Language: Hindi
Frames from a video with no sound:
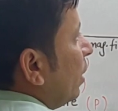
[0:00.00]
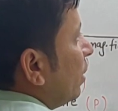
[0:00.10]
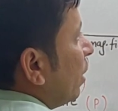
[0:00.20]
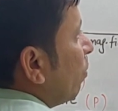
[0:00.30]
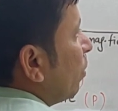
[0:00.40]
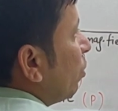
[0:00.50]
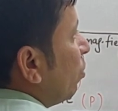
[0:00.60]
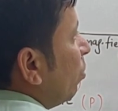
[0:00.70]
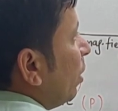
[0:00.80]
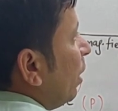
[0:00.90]
इज इक्वल
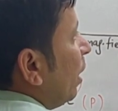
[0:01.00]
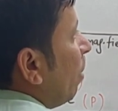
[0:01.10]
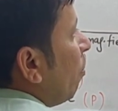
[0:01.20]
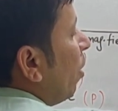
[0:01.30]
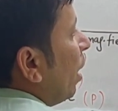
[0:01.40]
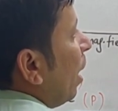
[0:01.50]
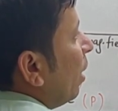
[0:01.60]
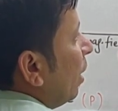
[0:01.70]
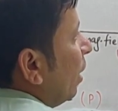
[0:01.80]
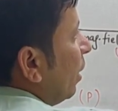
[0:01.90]
टू ई अपॉन आर